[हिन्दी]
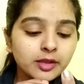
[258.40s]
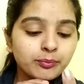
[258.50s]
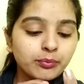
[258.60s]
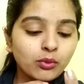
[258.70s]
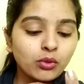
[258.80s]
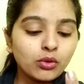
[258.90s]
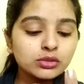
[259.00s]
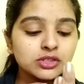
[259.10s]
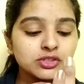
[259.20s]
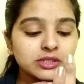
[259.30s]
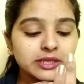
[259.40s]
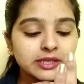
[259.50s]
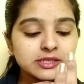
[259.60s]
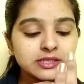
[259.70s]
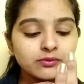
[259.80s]
ये बहुत अच्छे
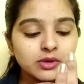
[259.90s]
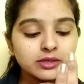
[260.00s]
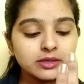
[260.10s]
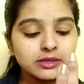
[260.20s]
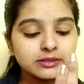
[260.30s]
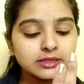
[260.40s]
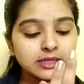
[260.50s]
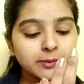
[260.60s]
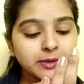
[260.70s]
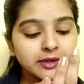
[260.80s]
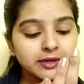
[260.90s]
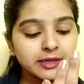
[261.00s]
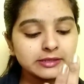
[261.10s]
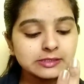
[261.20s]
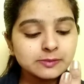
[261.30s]
तरीके से वर्क करते हैं आपके
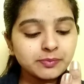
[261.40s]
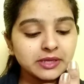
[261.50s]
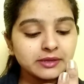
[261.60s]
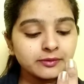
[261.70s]
नेल्स पे